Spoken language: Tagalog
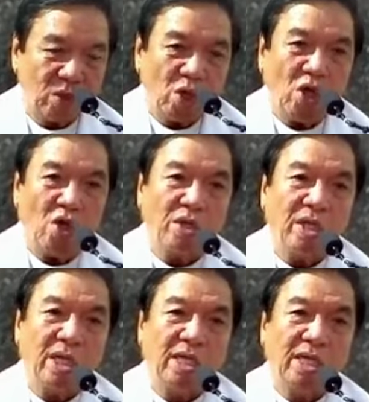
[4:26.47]
O
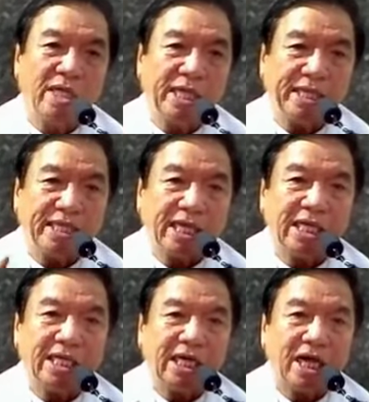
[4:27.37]

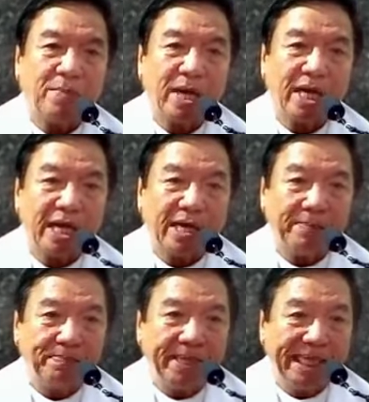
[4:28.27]
kita ang
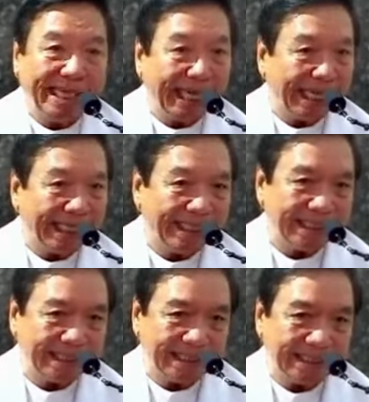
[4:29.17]
mga
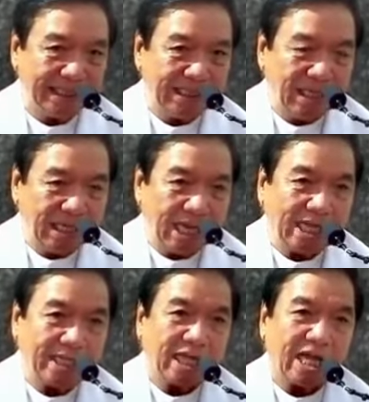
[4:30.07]
piniyalan nga
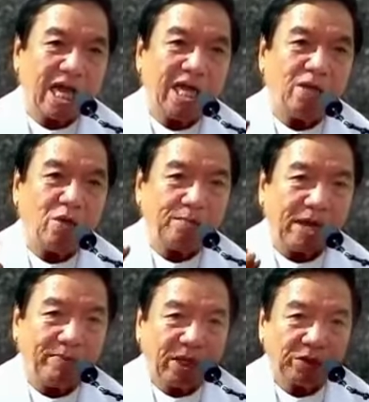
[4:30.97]
gitagaan og
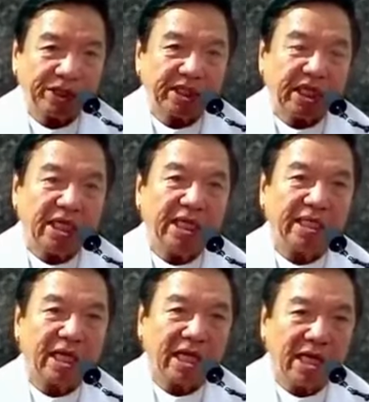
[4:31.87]
5,000,
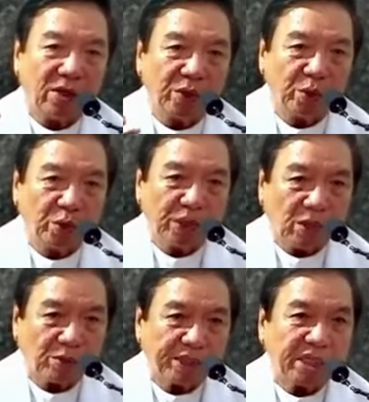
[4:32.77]
gitagaan og
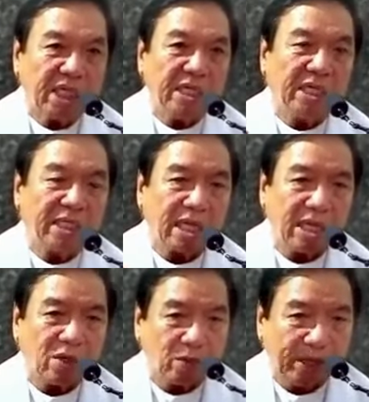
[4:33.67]
2,000,
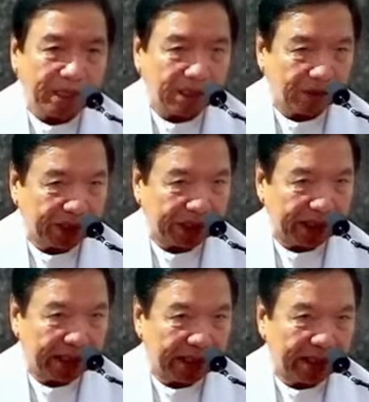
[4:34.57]
gitagaan og
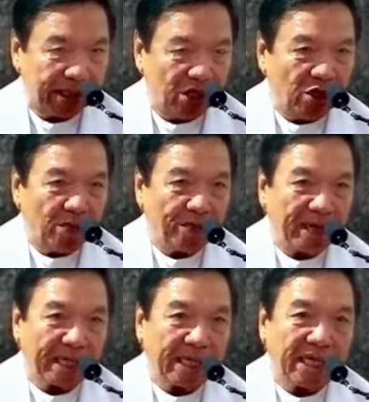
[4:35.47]
1,000
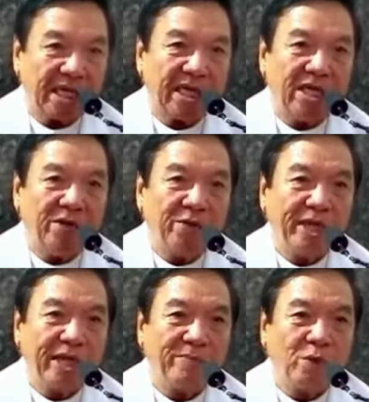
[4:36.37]
para
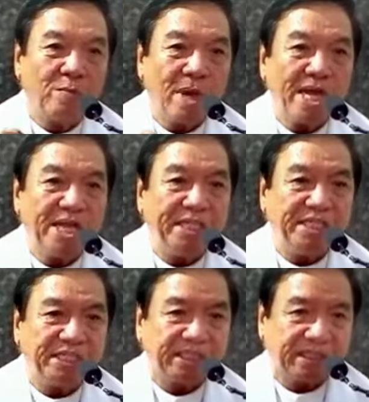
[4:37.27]
we have to
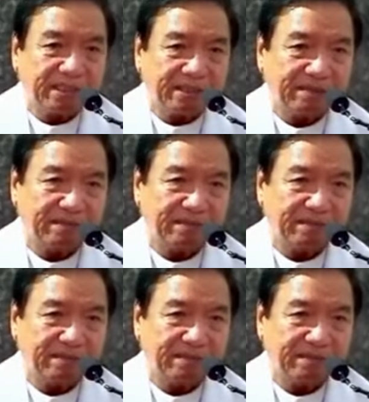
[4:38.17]
manage